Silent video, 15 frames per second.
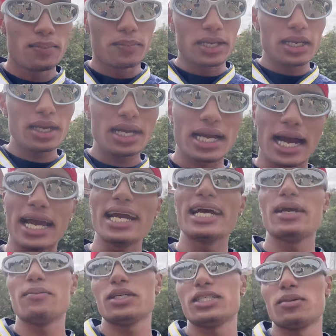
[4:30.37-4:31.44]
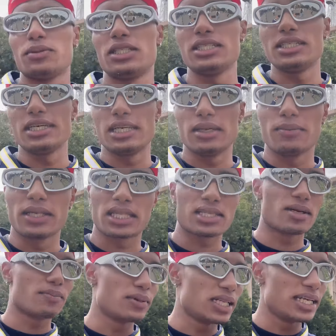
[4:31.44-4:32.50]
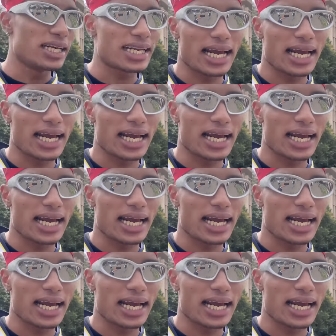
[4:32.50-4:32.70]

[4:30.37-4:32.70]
मैंने घाई घाई में सब चीज़ें ली मतलब मैंने